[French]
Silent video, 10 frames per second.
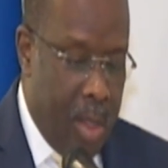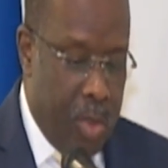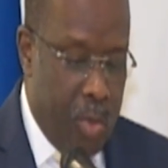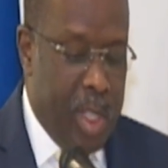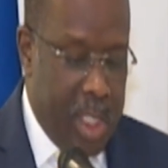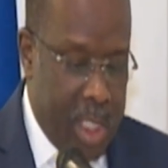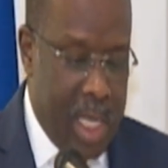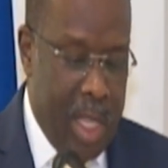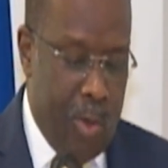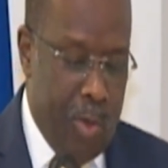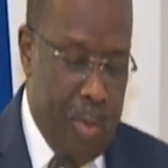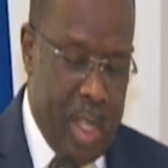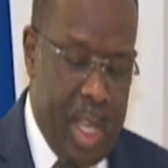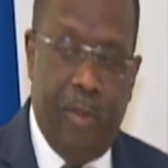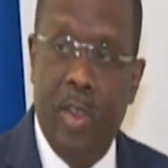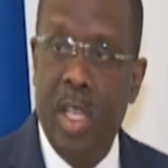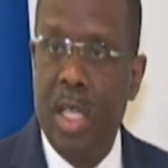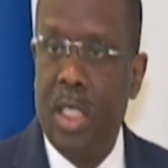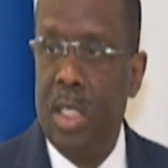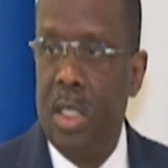du ministère de l'Économie et des
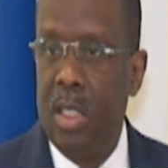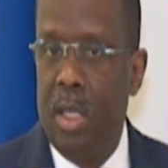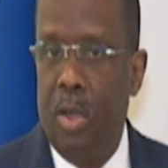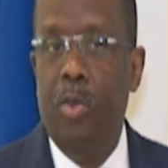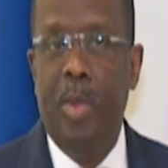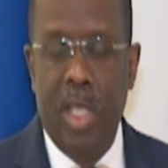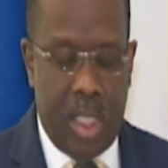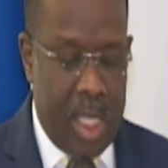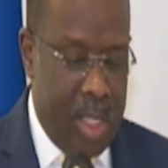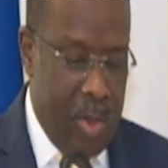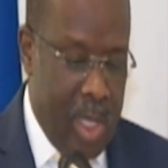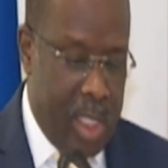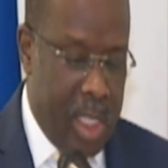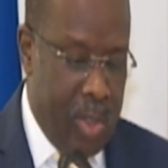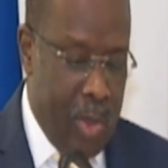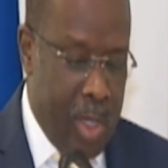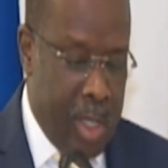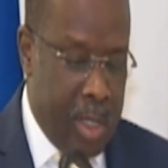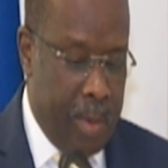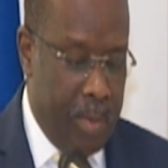Finances, le ministère de
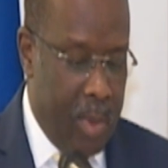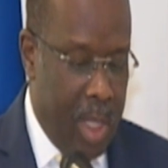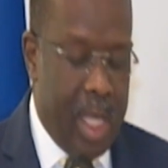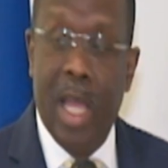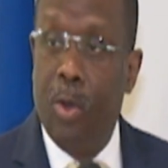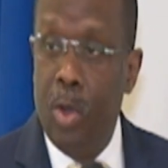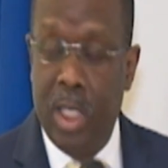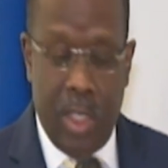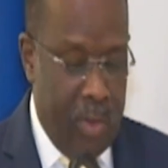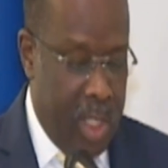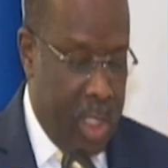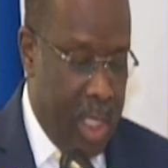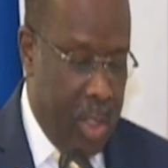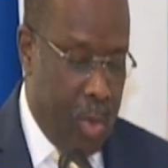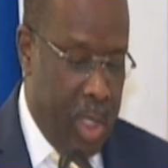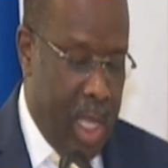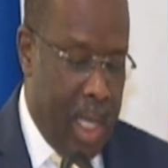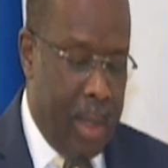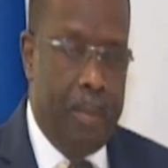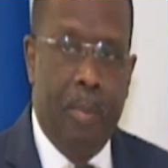l'Intérieur et des collectivités
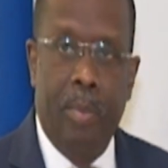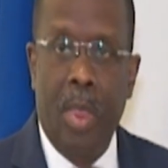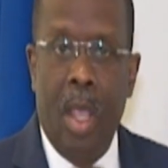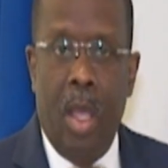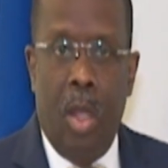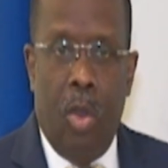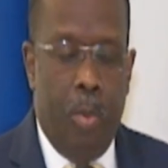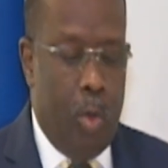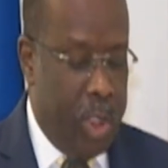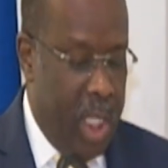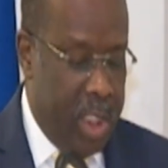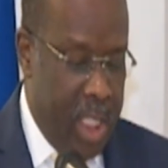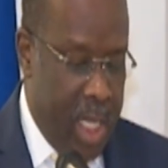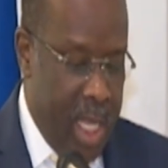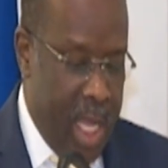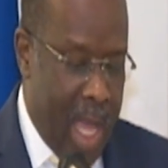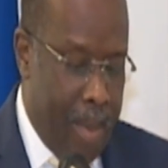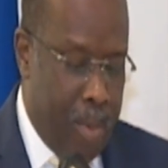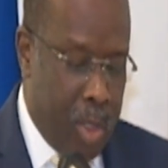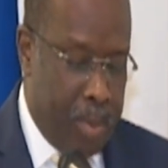territoriales. Le projet géré
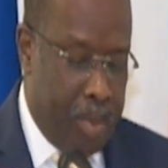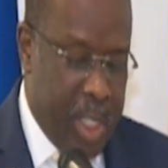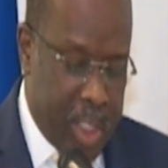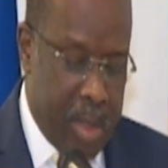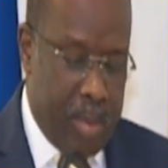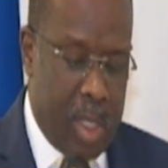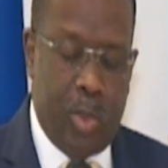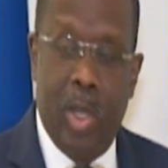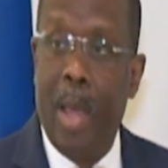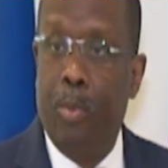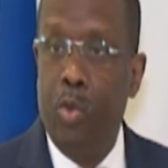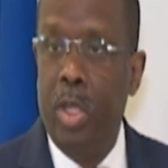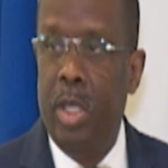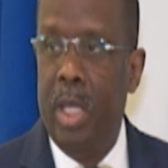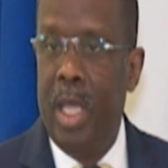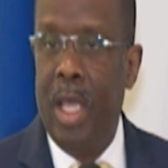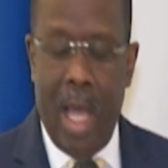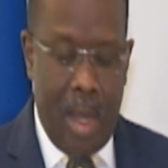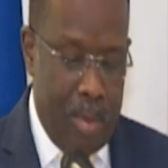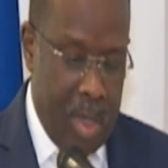apporte présentement son appui
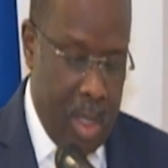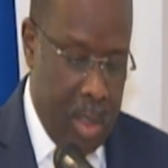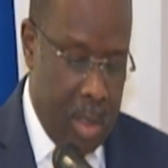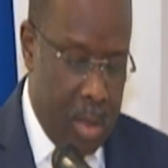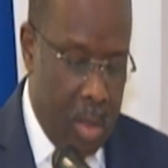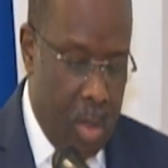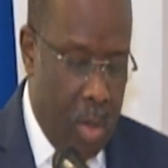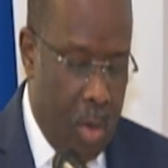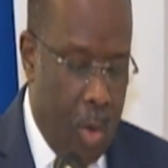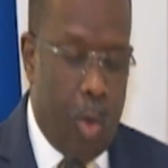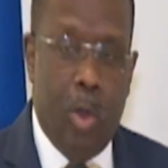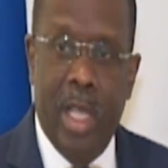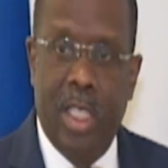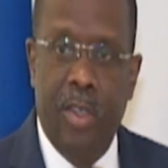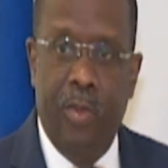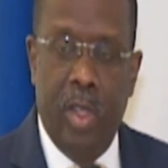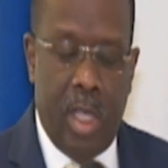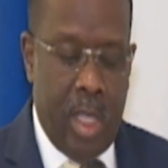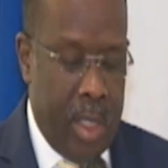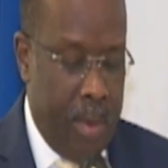également aux
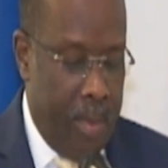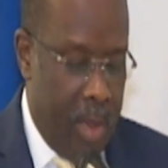collectivités